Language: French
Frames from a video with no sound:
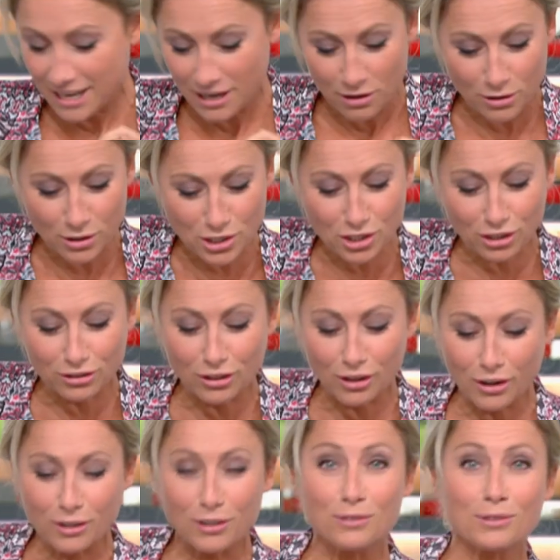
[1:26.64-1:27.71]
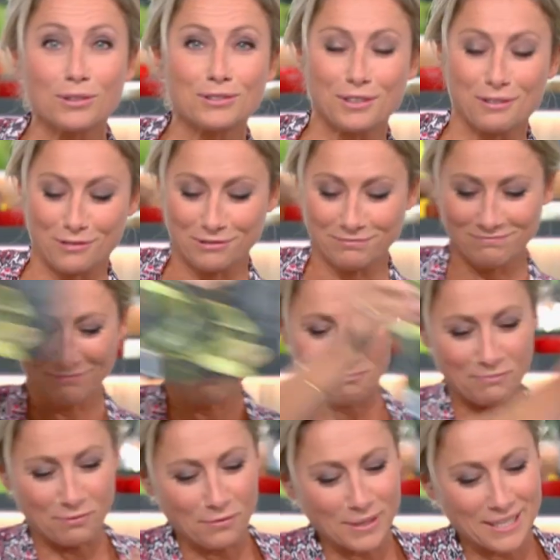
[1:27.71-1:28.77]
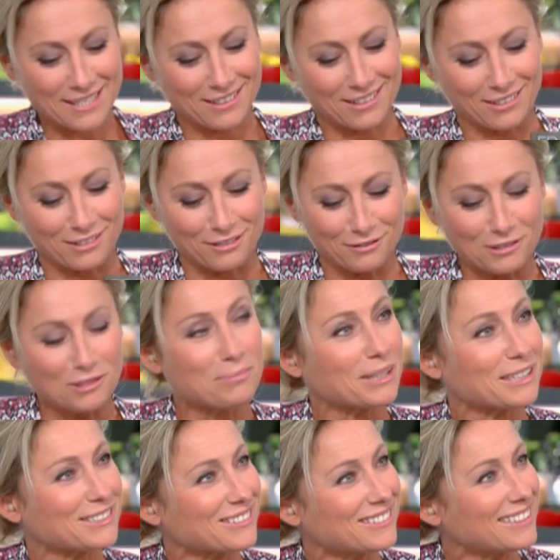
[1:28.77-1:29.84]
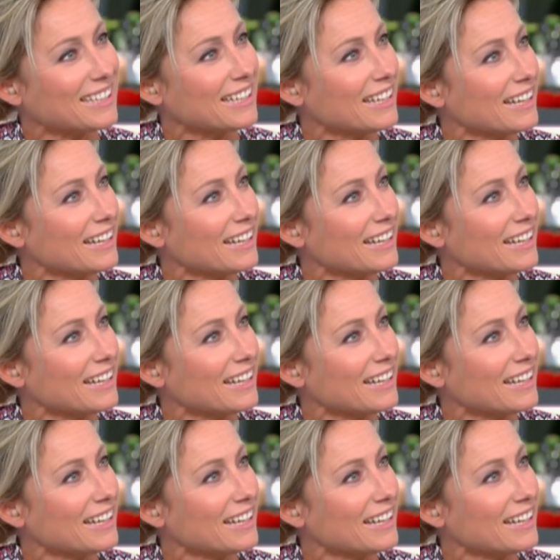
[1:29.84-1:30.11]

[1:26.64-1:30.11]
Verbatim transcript: le chanteur que nous recevons, puisque vous nous présentez